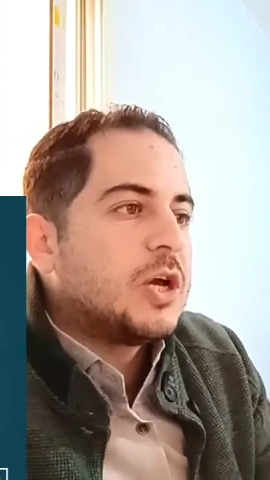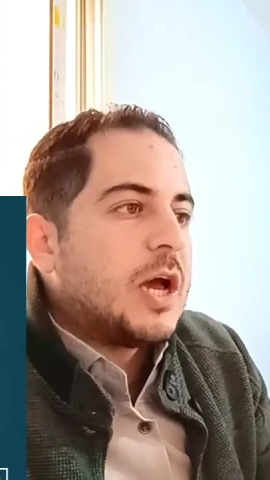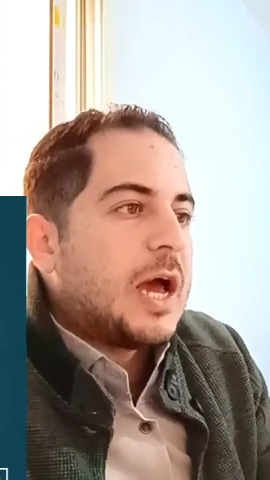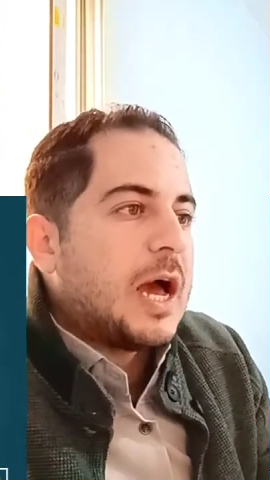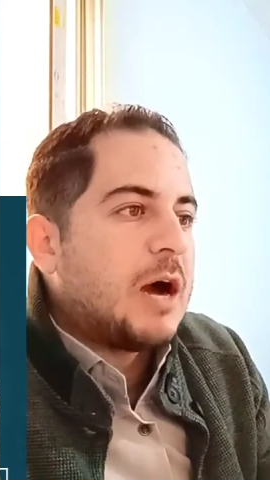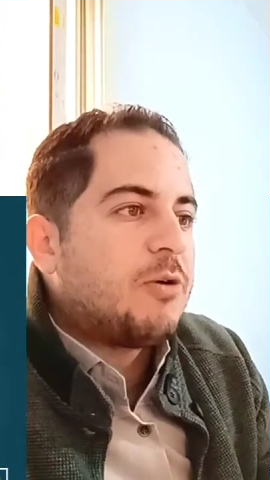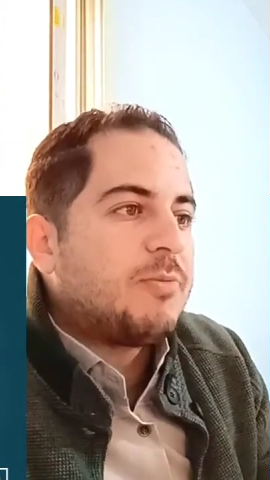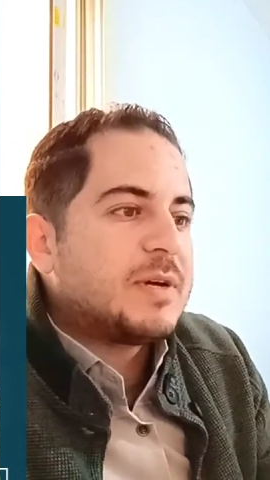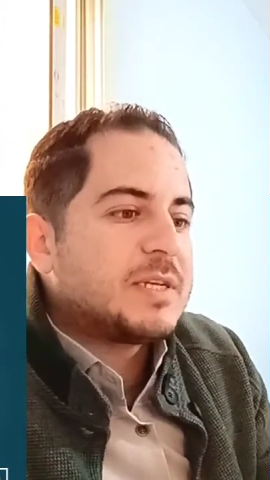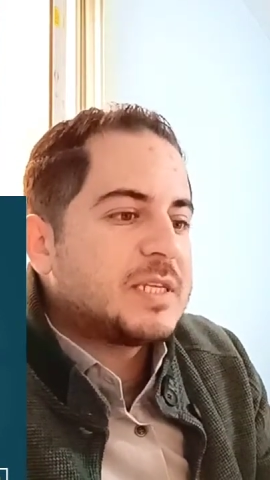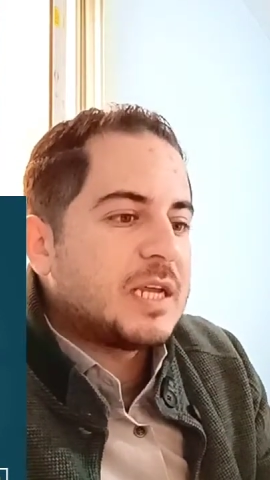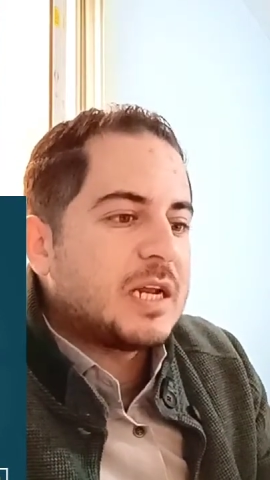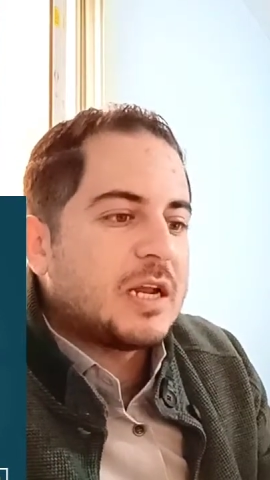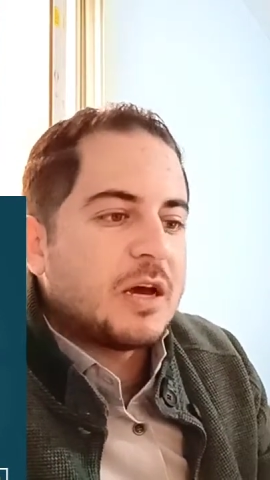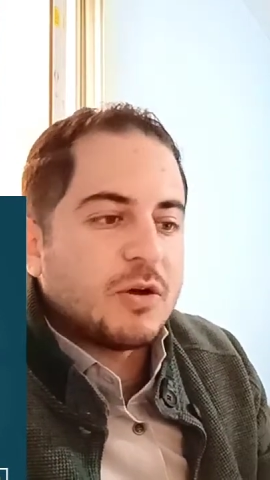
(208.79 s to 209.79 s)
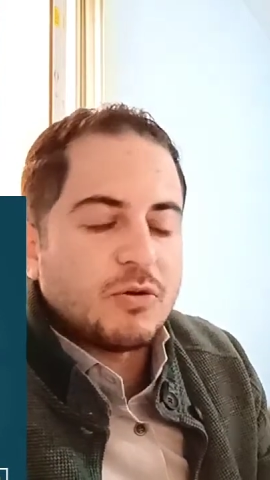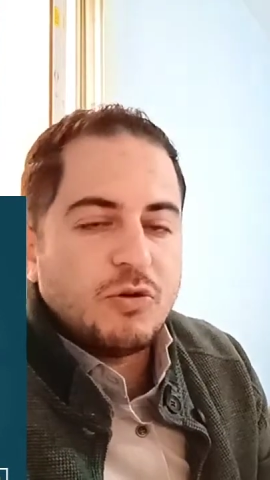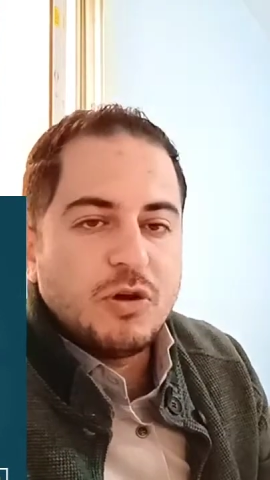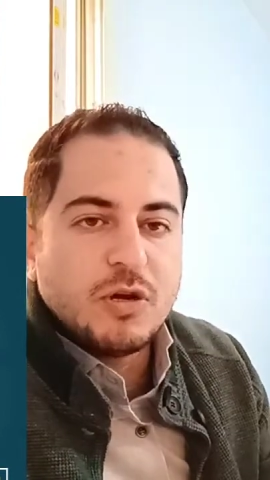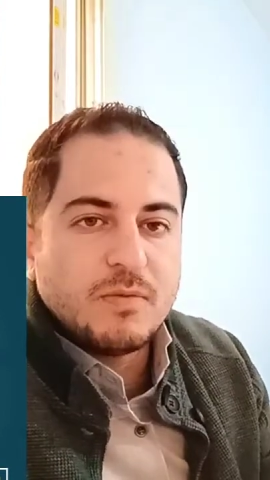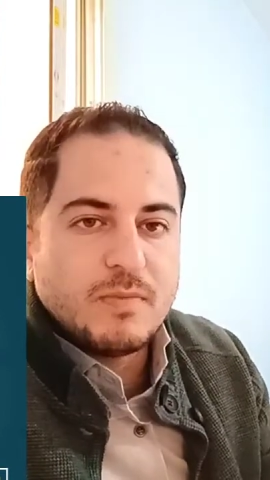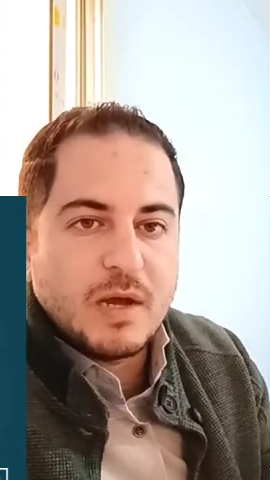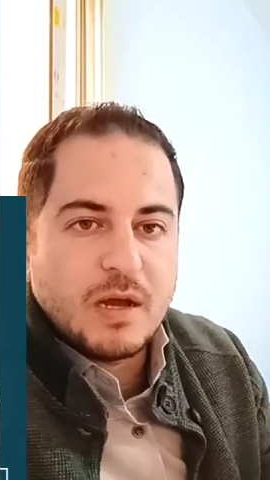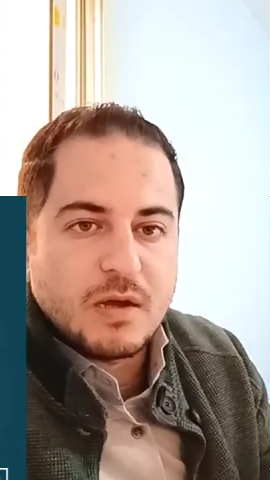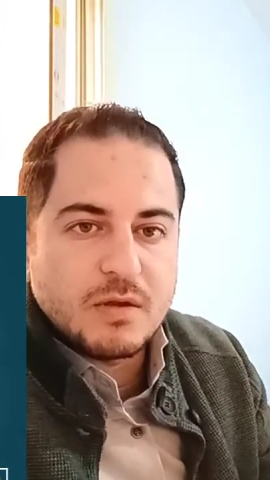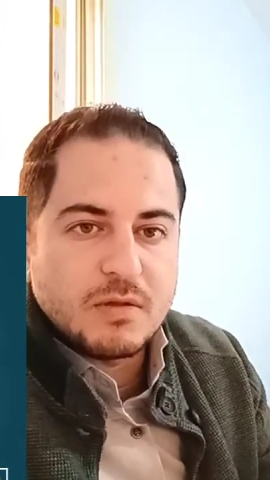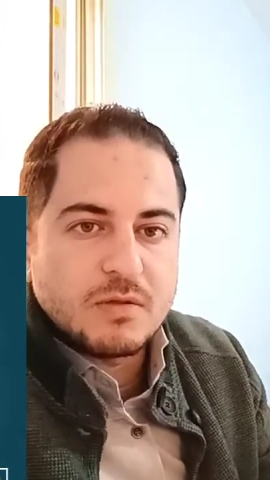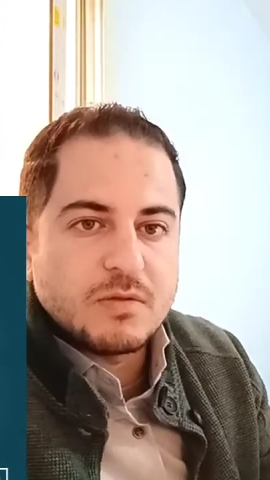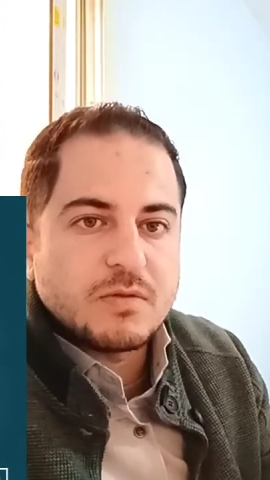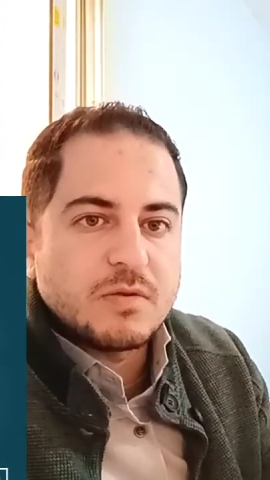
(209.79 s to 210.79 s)
او مثلا هروح للمعرض
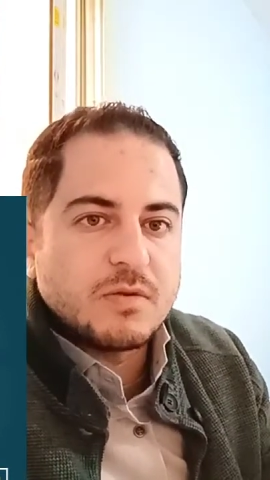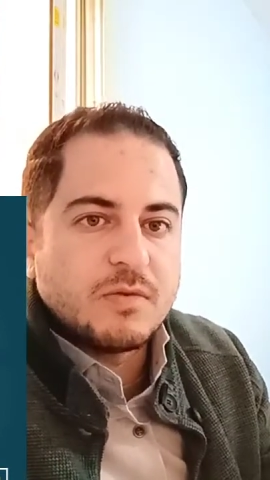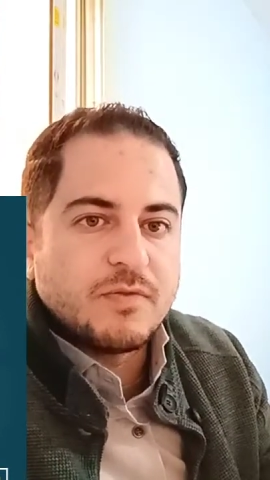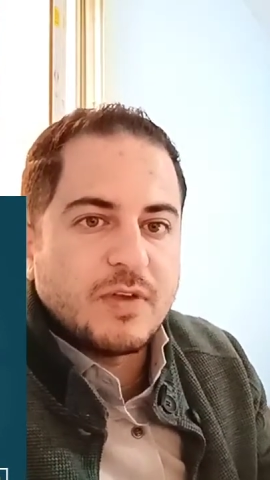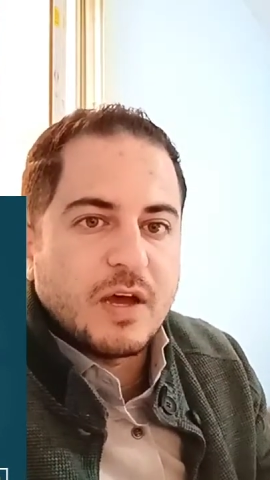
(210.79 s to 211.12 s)
وفي